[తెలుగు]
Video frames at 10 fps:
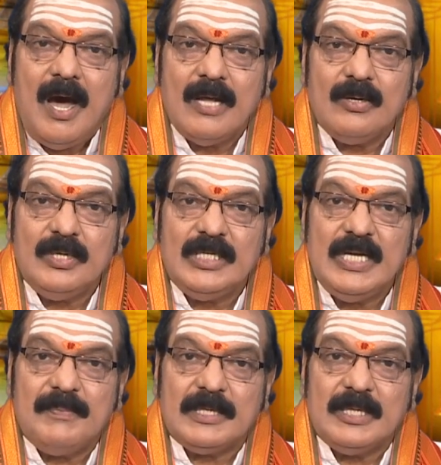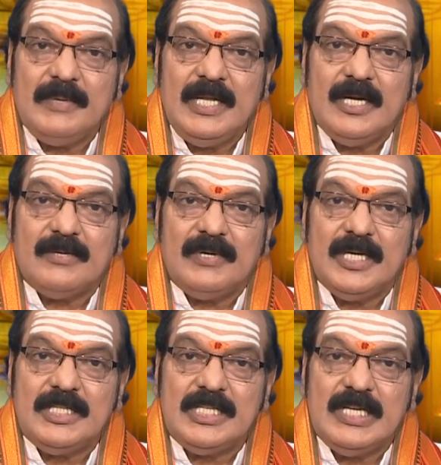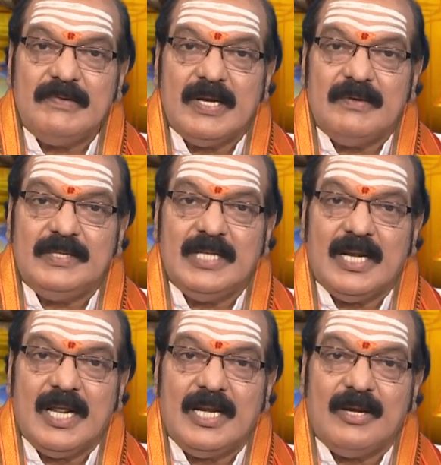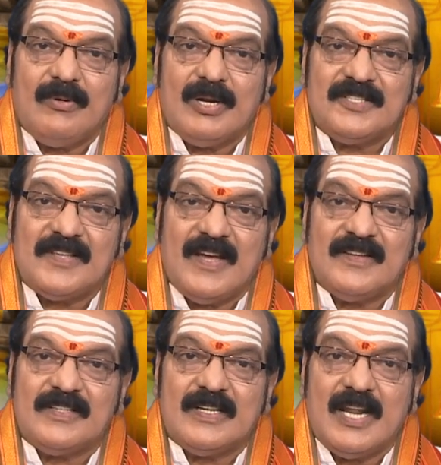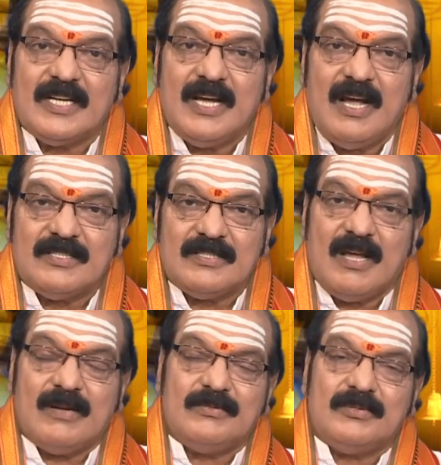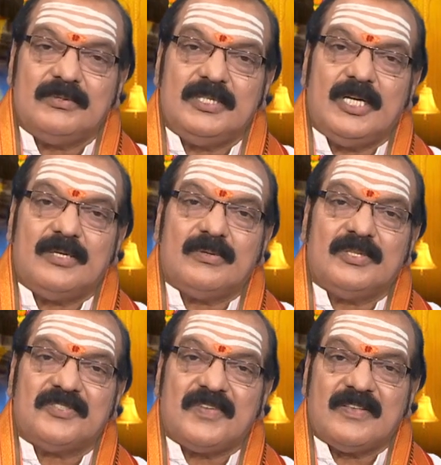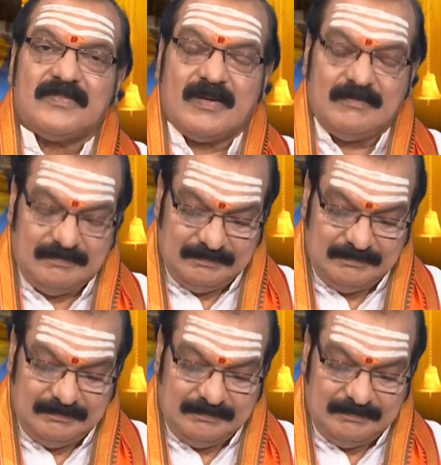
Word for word: ఆరోగ్యప్రదమైనటువంటి జీవన విధానాన్ని కొనసాగించడానికి ఆస్కారం ఉంటుంది అంటోంది శాస్త్రం